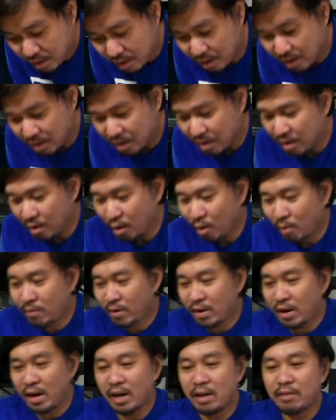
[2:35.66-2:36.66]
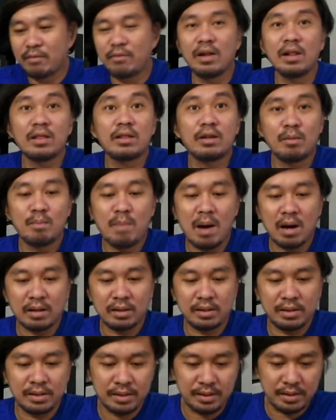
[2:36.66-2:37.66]
uh, ah, overhead filter
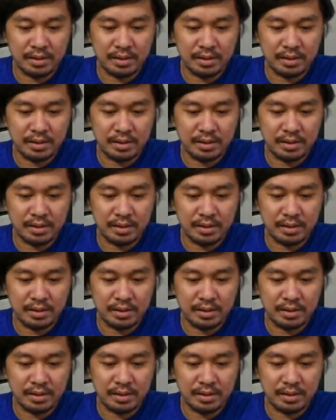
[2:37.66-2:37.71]
box.